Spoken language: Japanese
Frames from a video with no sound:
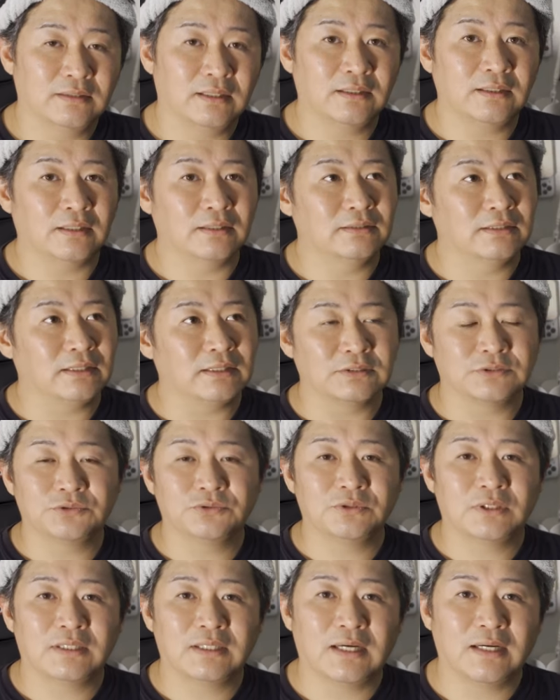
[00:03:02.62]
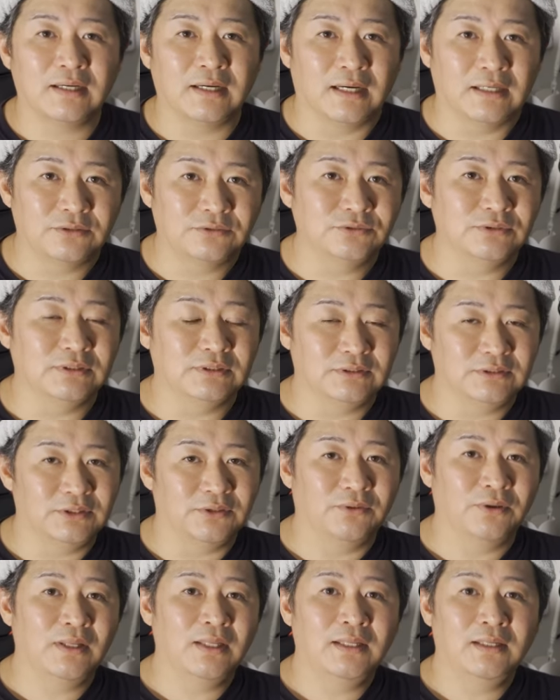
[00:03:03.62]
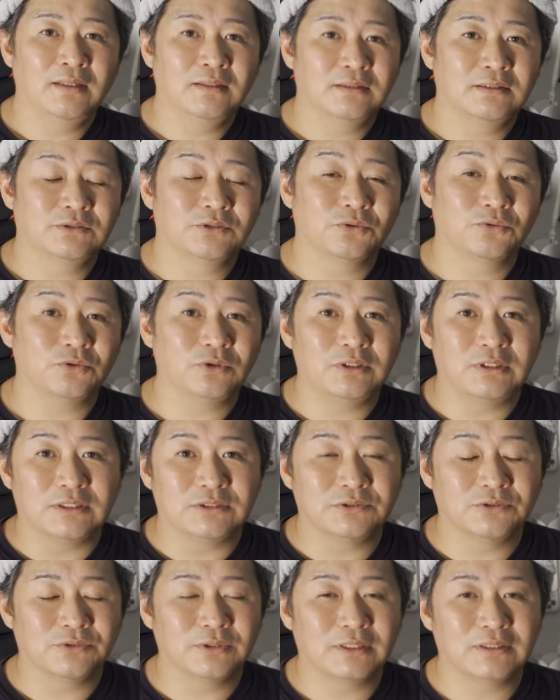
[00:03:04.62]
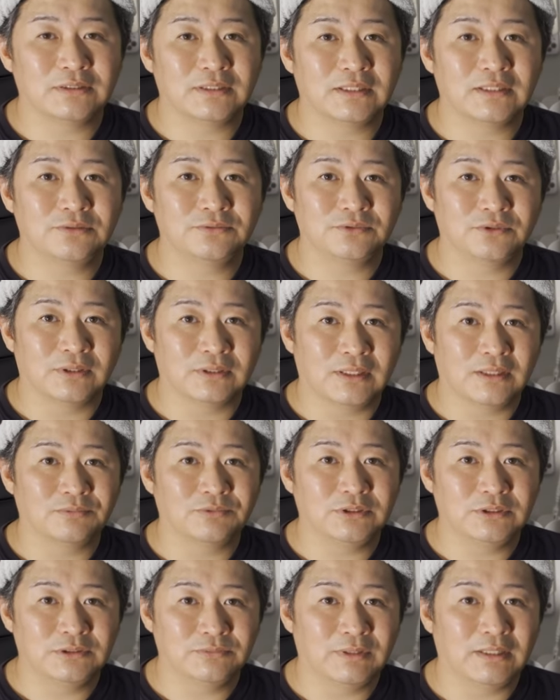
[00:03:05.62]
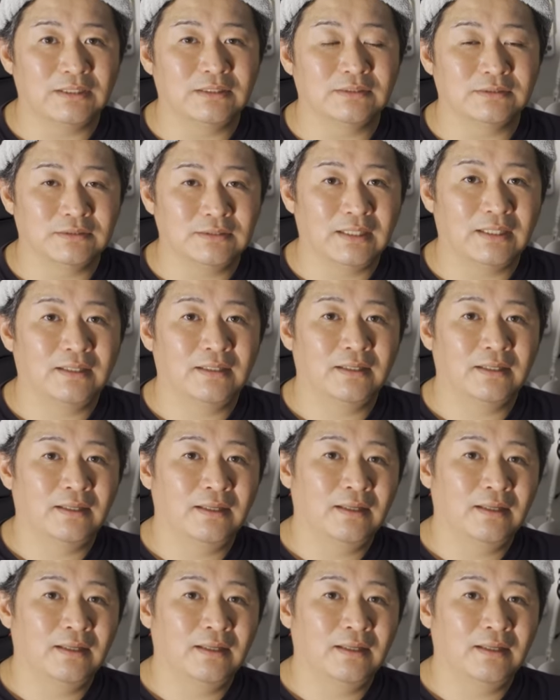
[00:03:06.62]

なんか、なんかそんな課があるんですよ。でそこ行って相談されるのが多分一番いいですね。